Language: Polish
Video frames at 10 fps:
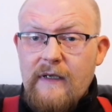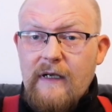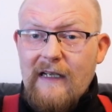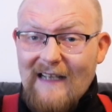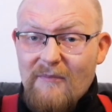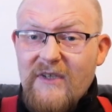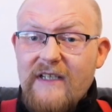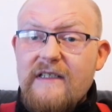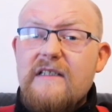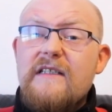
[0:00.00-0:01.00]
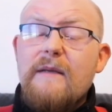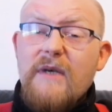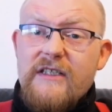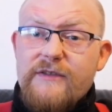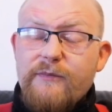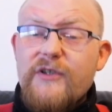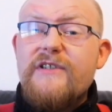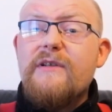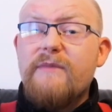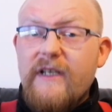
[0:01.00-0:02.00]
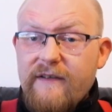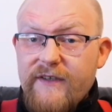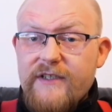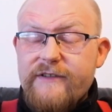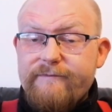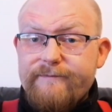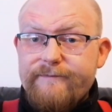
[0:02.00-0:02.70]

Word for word: A na mnie nic nie masz, bo nic o mnie nie wiesz.